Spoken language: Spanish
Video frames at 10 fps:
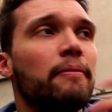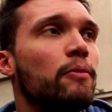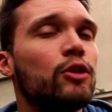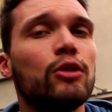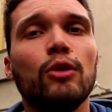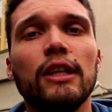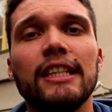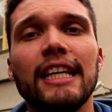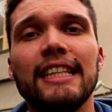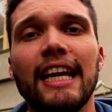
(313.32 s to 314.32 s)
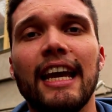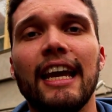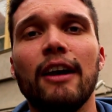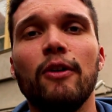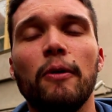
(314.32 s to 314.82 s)
muchos turistas
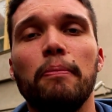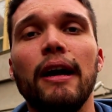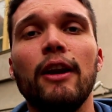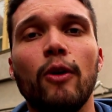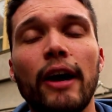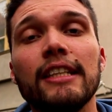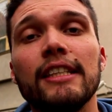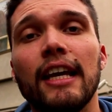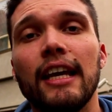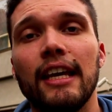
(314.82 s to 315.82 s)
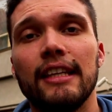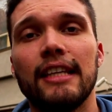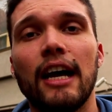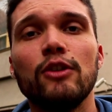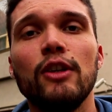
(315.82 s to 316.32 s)
de Europa del Oeste y
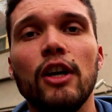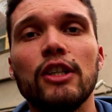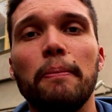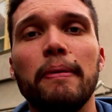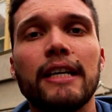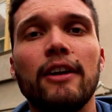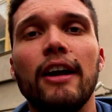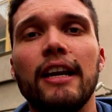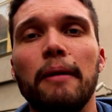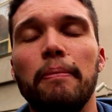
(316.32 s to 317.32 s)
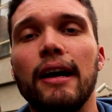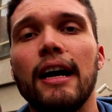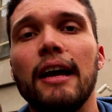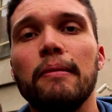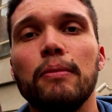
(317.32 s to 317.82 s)
Estados Unidos empezaron a venir a
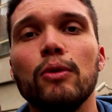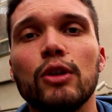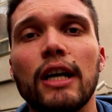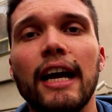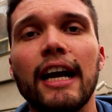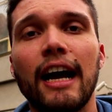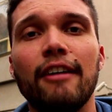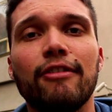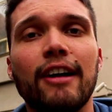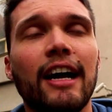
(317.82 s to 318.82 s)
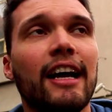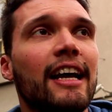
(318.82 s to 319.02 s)
Praga en busca de Kafka,